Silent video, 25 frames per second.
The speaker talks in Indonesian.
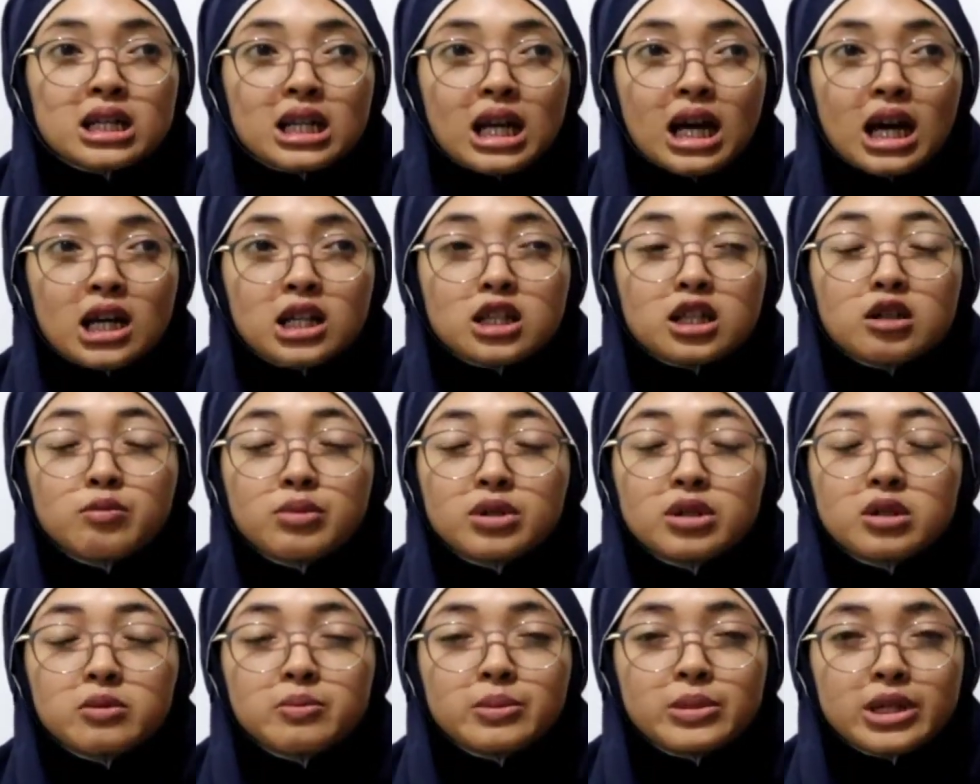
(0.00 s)
Nah,
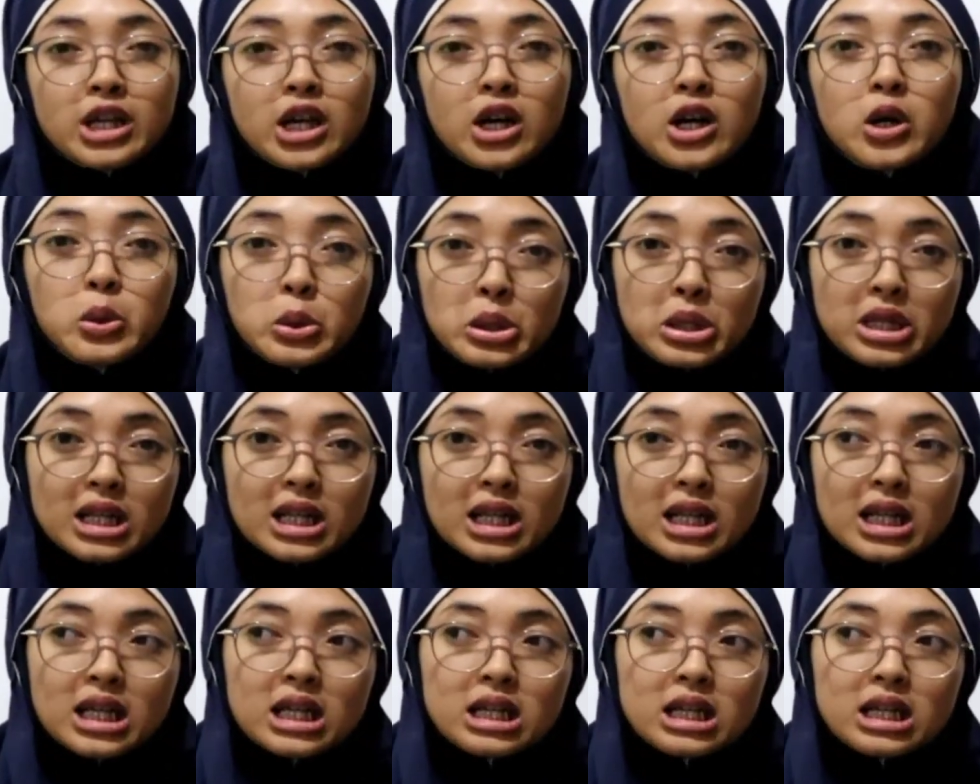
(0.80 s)
sebelumnya UT